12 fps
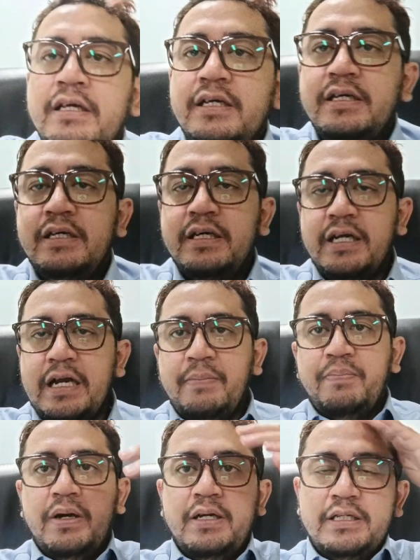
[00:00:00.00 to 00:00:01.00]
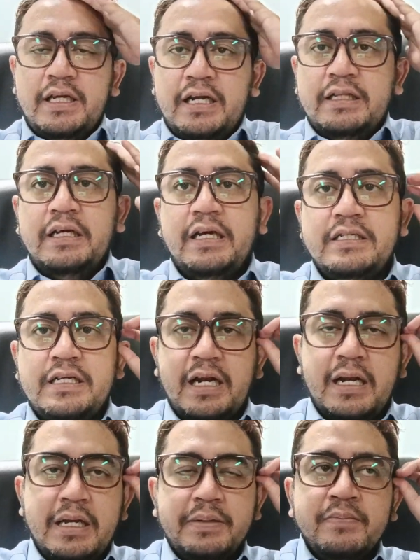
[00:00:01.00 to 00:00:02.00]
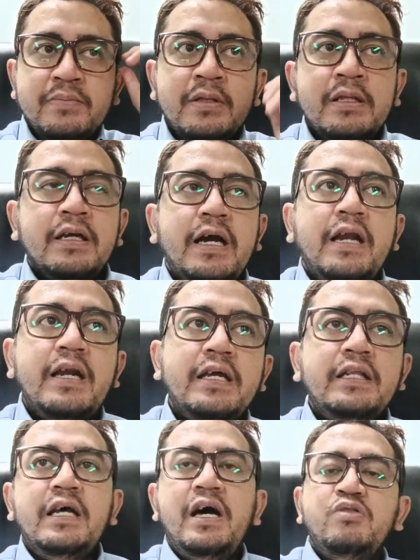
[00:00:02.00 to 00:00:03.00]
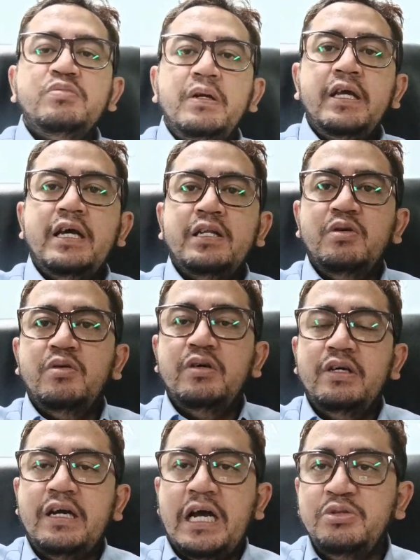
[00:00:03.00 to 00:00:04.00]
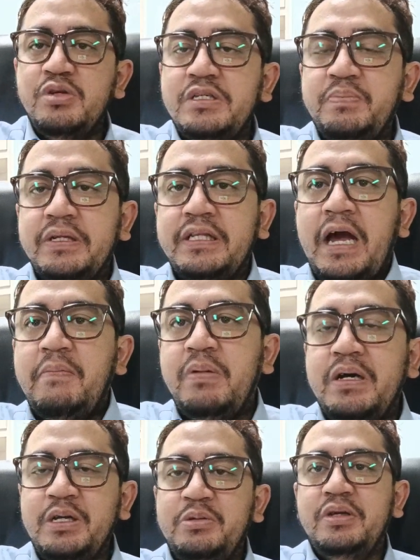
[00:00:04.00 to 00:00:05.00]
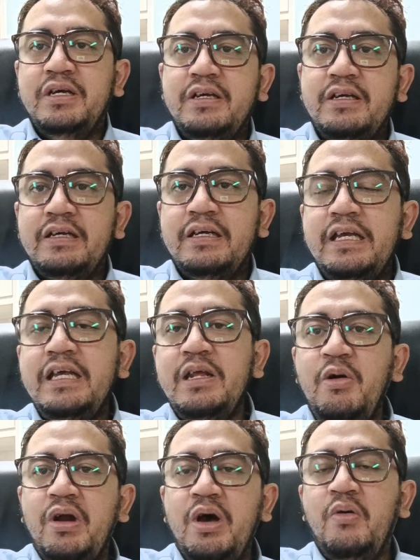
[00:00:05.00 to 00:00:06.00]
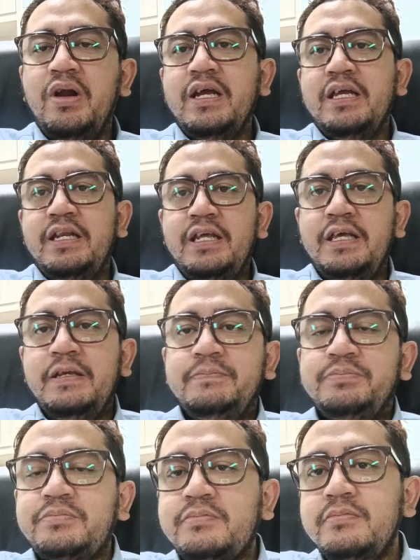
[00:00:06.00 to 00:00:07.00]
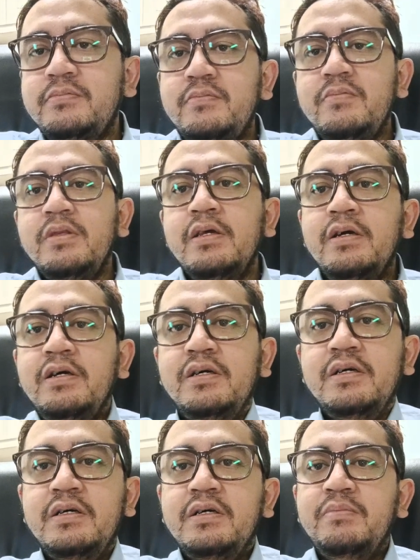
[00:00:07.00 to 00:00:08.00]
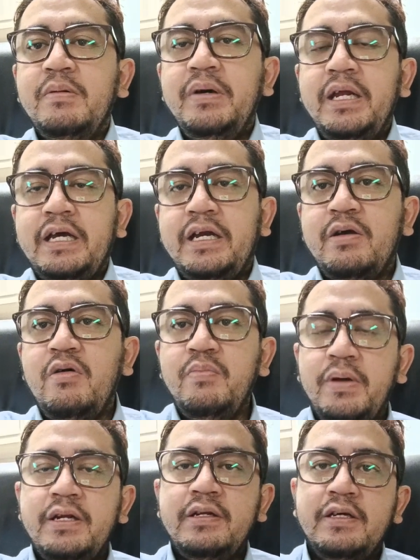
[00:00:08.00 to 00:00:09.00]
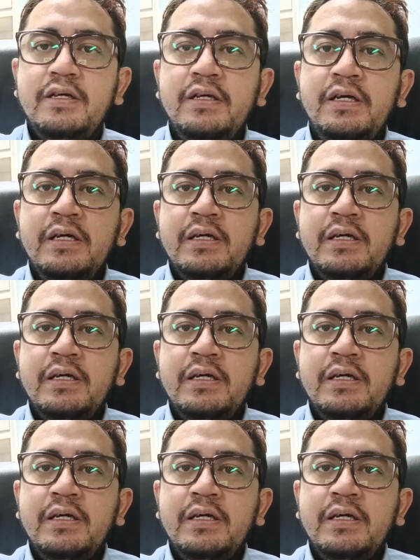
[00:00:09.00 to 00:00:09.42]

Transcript: E, kenapa saya katakan salah? Karena kita harus melihat dong kasusnya seperti apa gitu ya. Ini orang-orang ini e, memberikan komen ya,